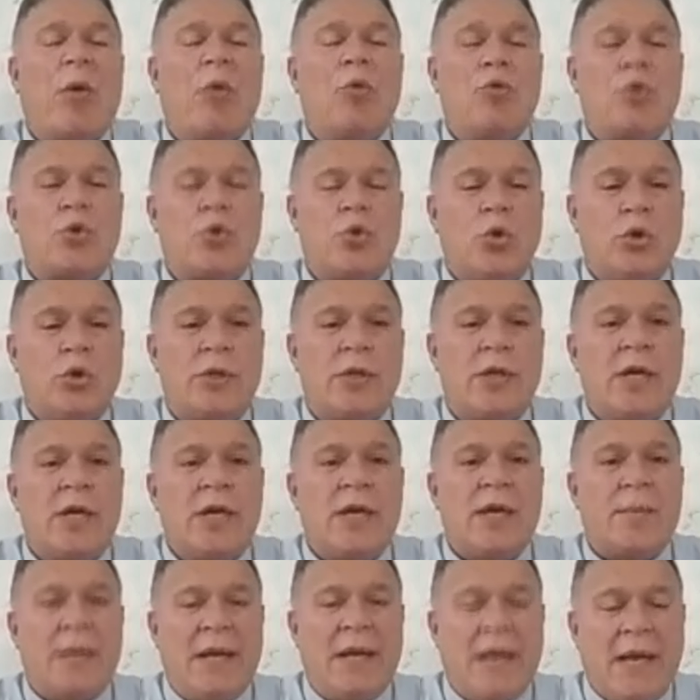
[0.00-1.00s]
موجود
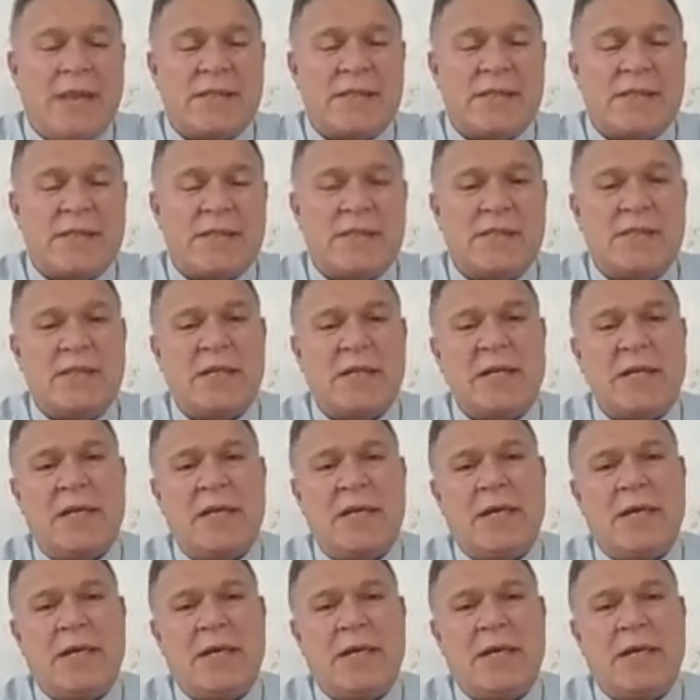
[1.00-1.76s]
بالعكس